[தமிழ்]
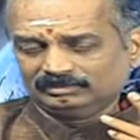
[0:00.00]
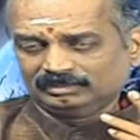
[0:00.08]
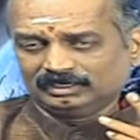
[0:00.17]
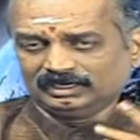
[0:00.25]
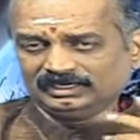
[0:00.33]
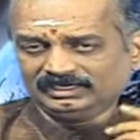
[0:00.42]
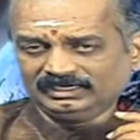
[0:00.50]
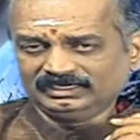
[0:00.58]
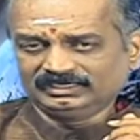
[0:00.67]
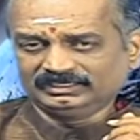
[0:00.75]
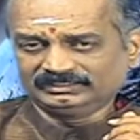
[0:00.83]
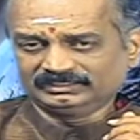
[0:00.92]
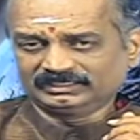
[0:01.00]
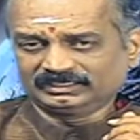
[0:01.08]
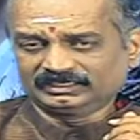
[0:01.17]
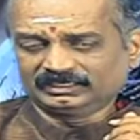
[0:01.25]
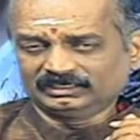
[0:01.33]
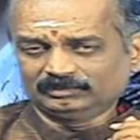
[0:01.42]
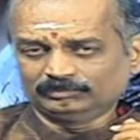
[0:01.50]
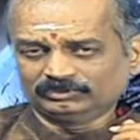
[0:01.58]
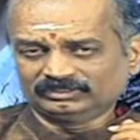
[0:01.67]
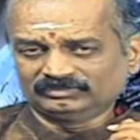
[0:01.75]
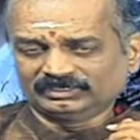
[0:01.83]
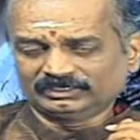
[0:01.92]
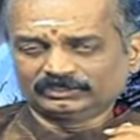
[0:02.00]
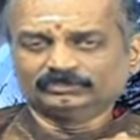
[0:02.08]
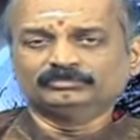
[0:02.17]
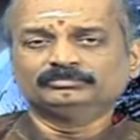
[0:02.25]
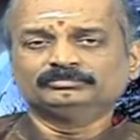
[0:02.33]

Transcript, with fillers: ஆயில்ய நட்சத்திரக்காரர்களை பொறுத்த வரைக்கும்